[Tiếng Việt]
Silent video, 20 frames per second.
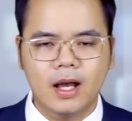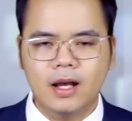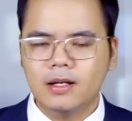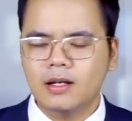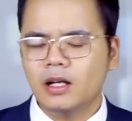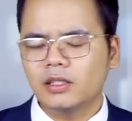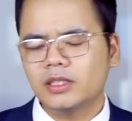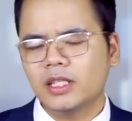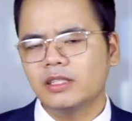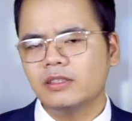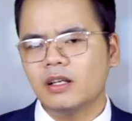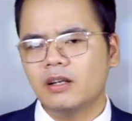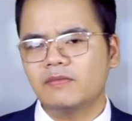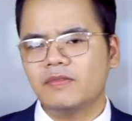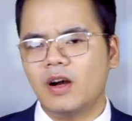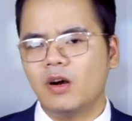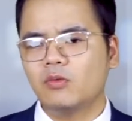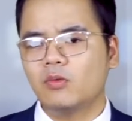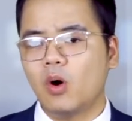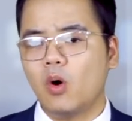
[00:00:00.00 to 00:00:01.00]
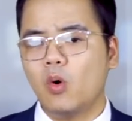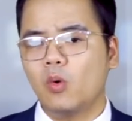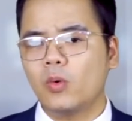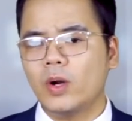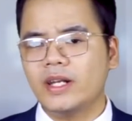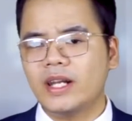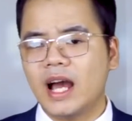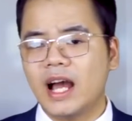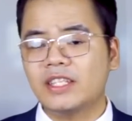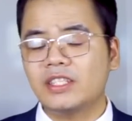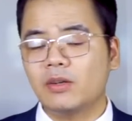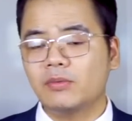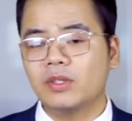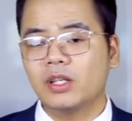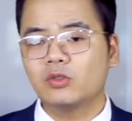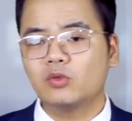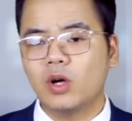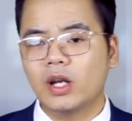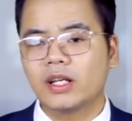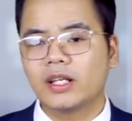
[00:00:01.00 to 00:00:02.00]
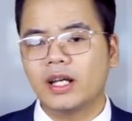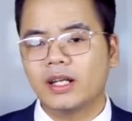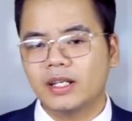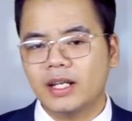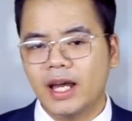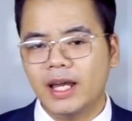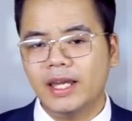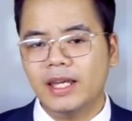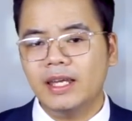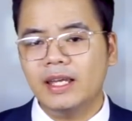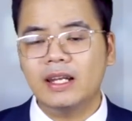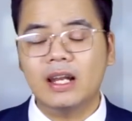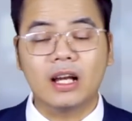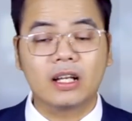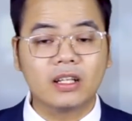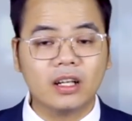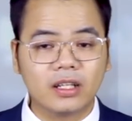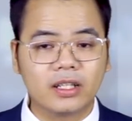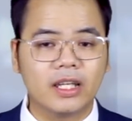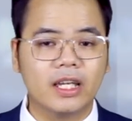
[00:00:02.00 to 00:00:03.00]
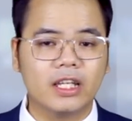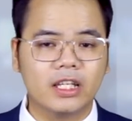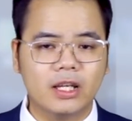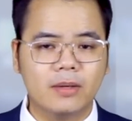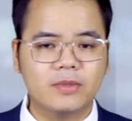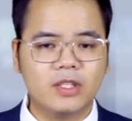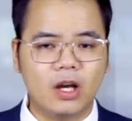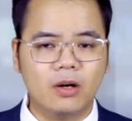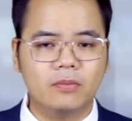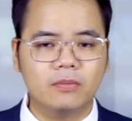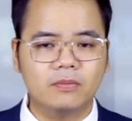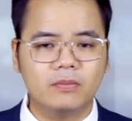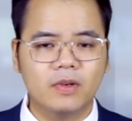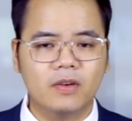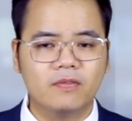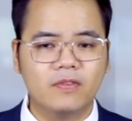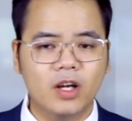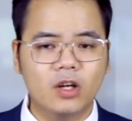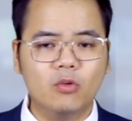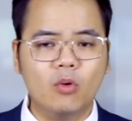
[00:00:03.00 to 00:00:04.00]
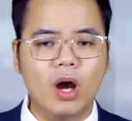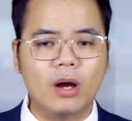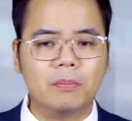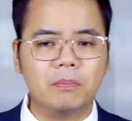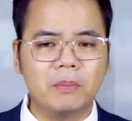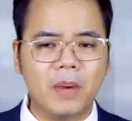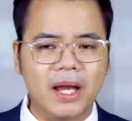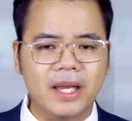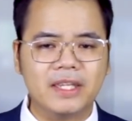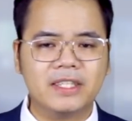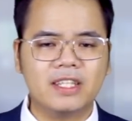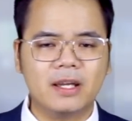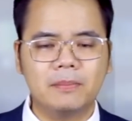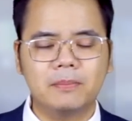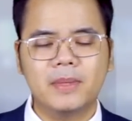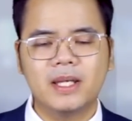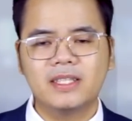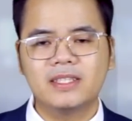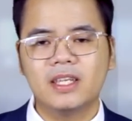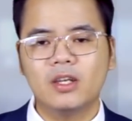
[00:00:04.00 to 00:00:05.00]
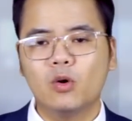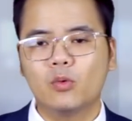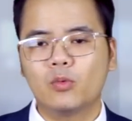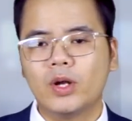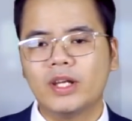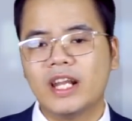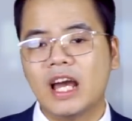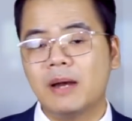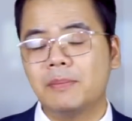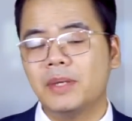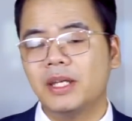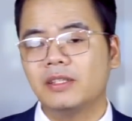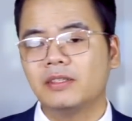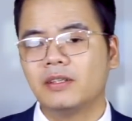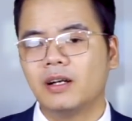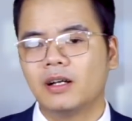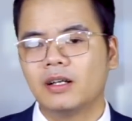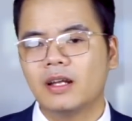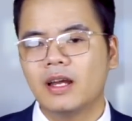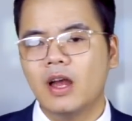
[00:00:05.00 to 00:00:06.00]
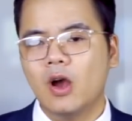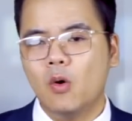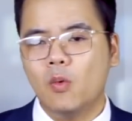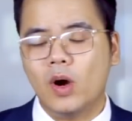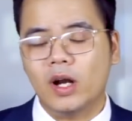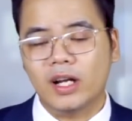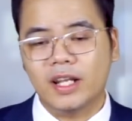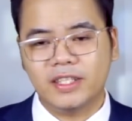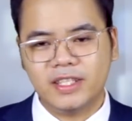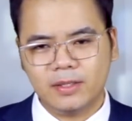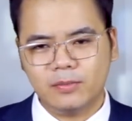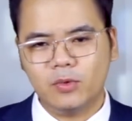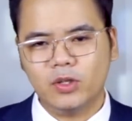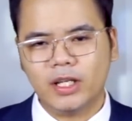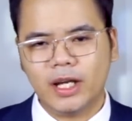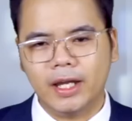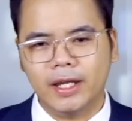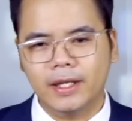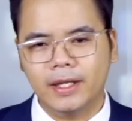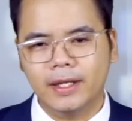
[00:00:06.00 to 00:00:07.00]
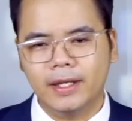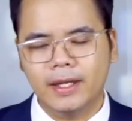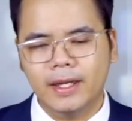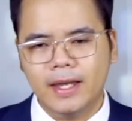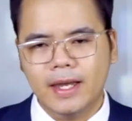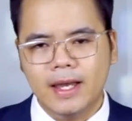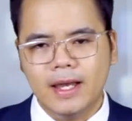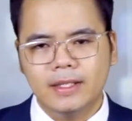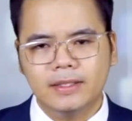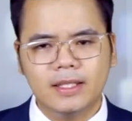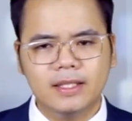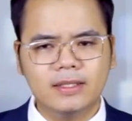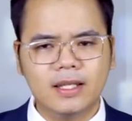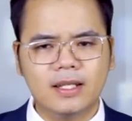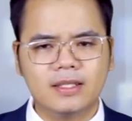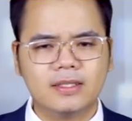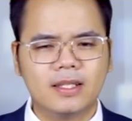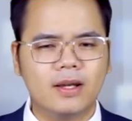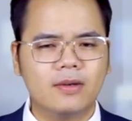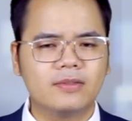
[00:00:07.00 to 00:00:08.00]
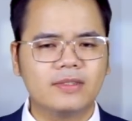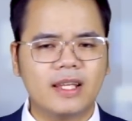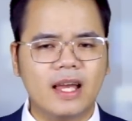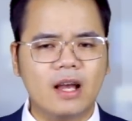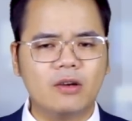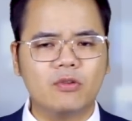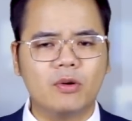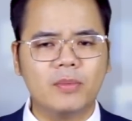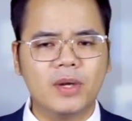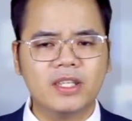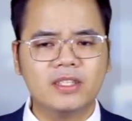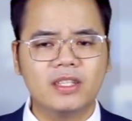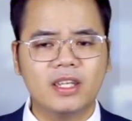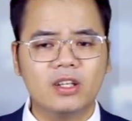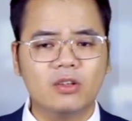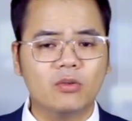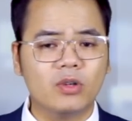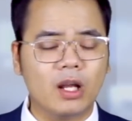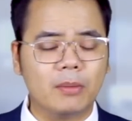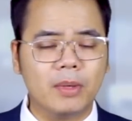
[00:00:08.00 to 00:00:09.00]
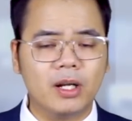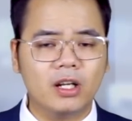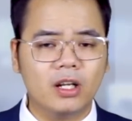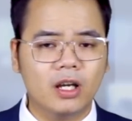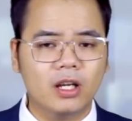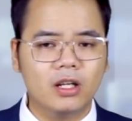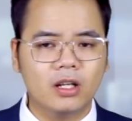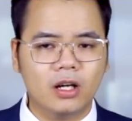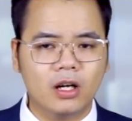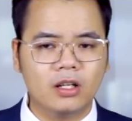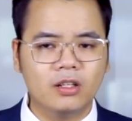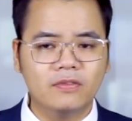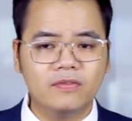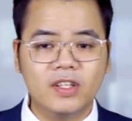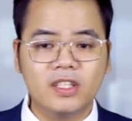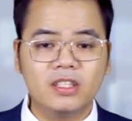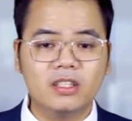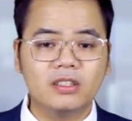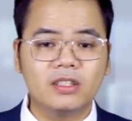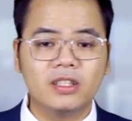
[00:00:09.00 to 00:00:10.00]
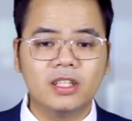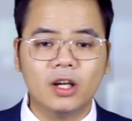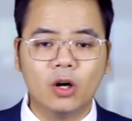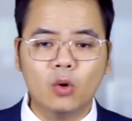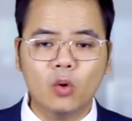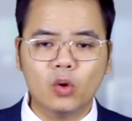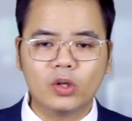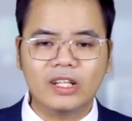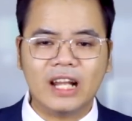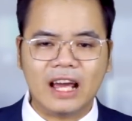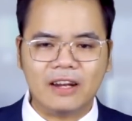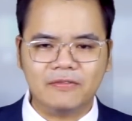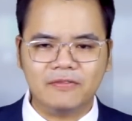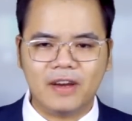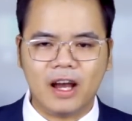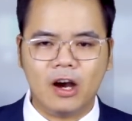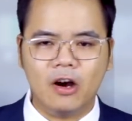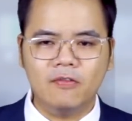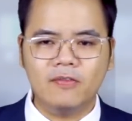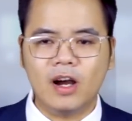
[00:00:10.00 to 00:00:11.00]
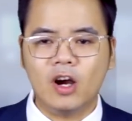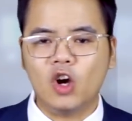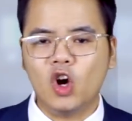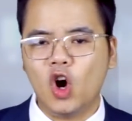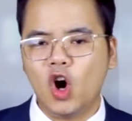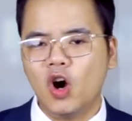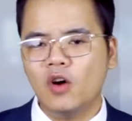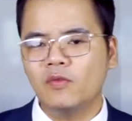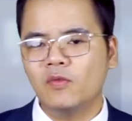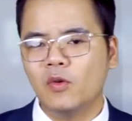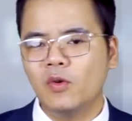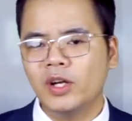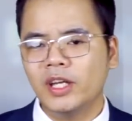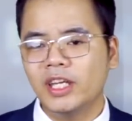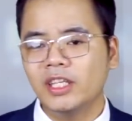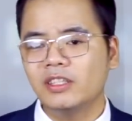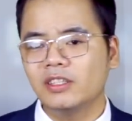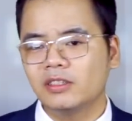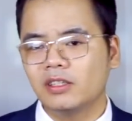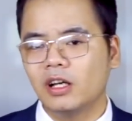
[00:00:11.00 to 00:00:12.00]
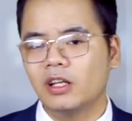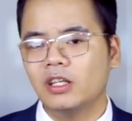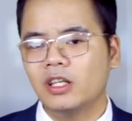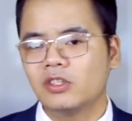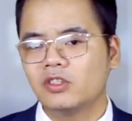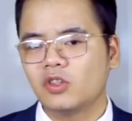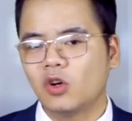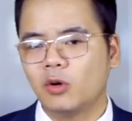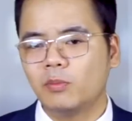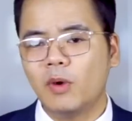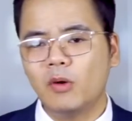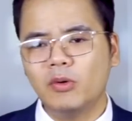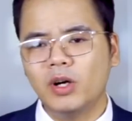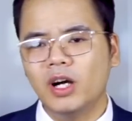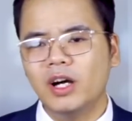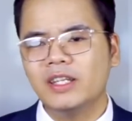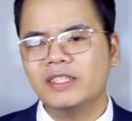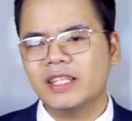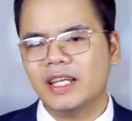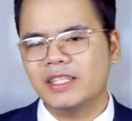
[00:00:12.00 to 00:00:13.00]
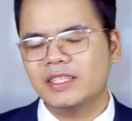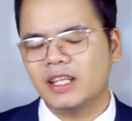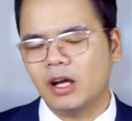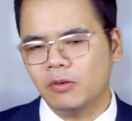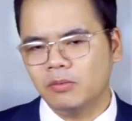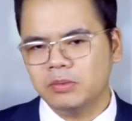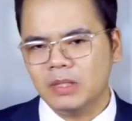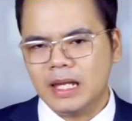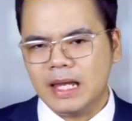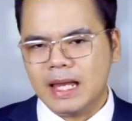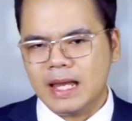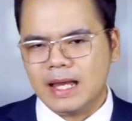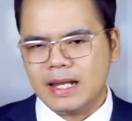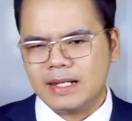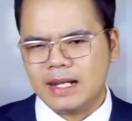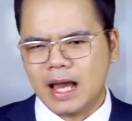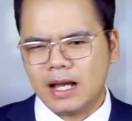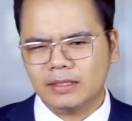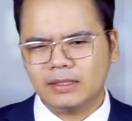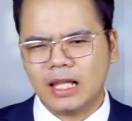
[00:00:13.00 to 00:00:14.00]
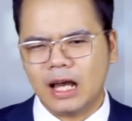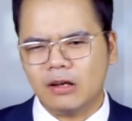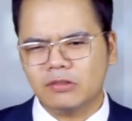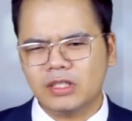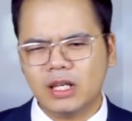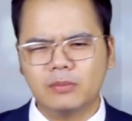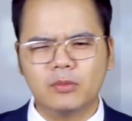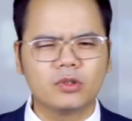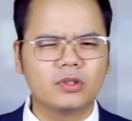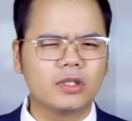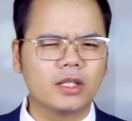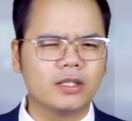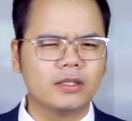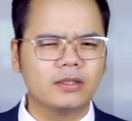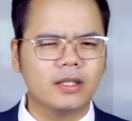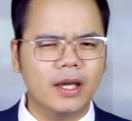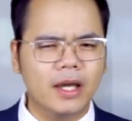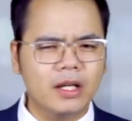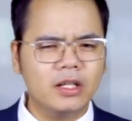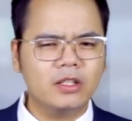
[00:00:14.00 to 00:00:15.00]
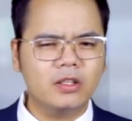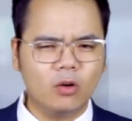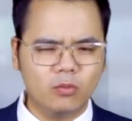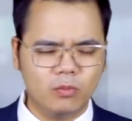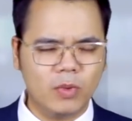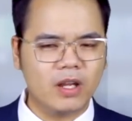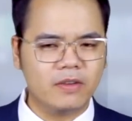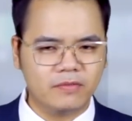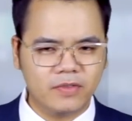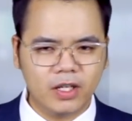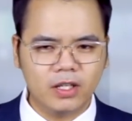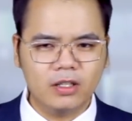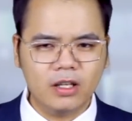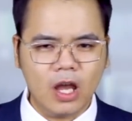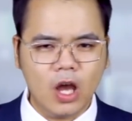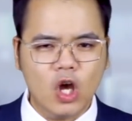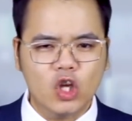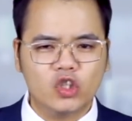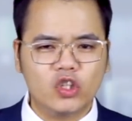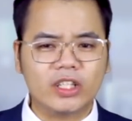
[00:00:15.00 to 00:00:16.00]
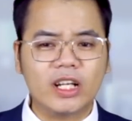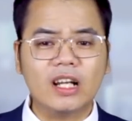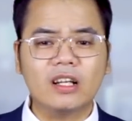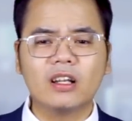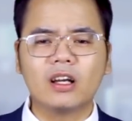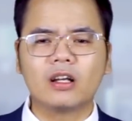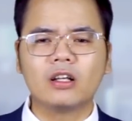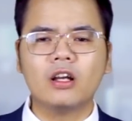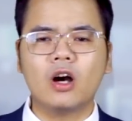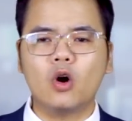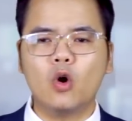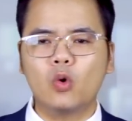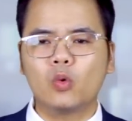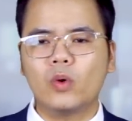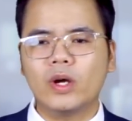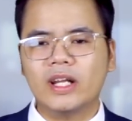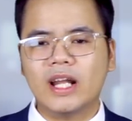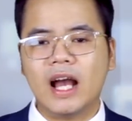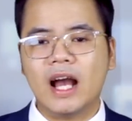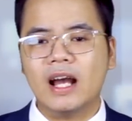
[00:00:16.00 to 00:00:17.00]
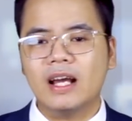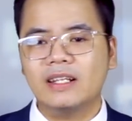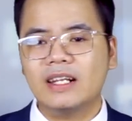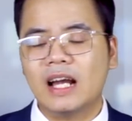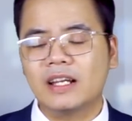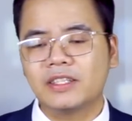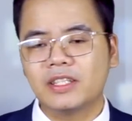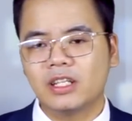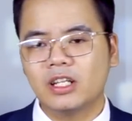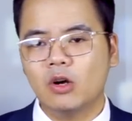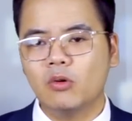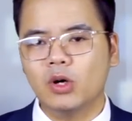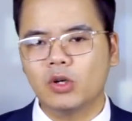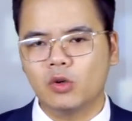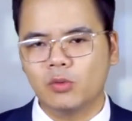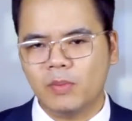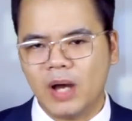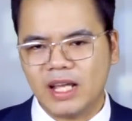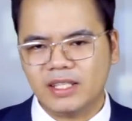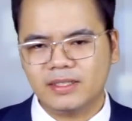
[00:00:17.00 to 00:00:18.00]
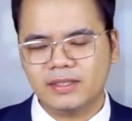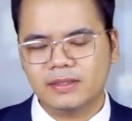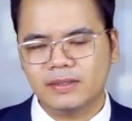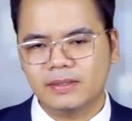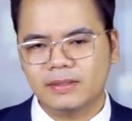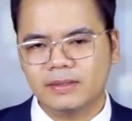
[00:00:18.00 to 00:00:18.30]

Ước tính thương vong của Ukraine trong những tuần gần đây là cực kỳ nghiêm trọng, với khoảng 700 binh sĩ Ukraine bị thương hoặc là chết mỗi ngày. Tinh thần rệu rã của binh sĩ cũng là bất lợi lớn với sự thiếu hụt đạn pháo và kho vũ khí từ thời Liên Xô bốc hơi nhanh chóng, đang tạo ra một tình thế không bền vững cho các lực lượng Ukraine đang chiến đấu ở Donbass.